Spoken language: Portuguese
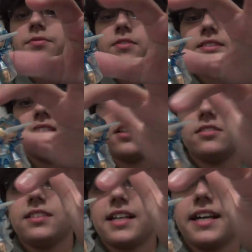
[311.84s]
ficou esse
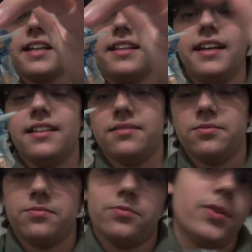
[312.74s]
negócio na cara dela,
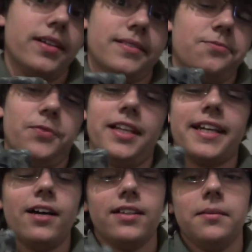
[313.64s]
não é, não é
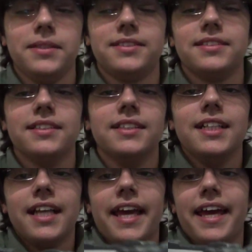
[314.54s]
legal, né?
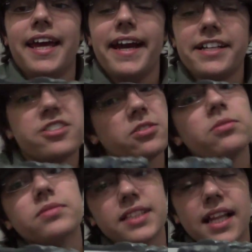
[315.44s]
Mas é, a
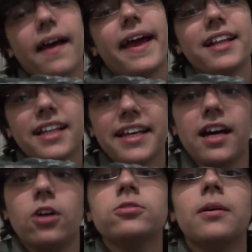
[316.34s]
Tio, sei lá, ela é
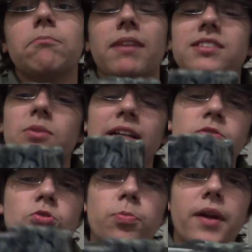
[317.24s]
legal, mas não é
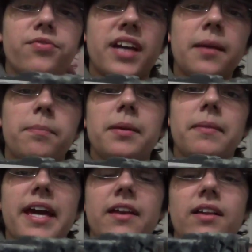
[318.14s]
tudo para ficar em
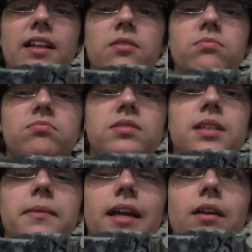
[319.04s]
primeira. Ela não
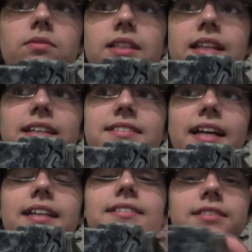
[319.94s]
também, os ataques
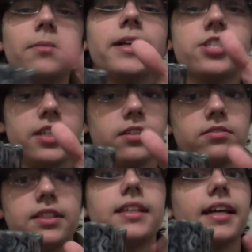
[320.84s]
dela são
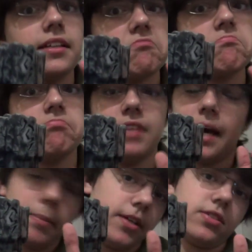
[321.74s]
medianos, até que
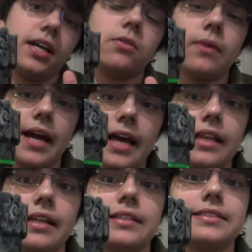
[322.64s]
dá para jogar com
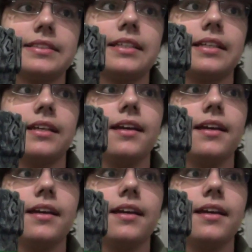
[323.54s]
ela, ela assim,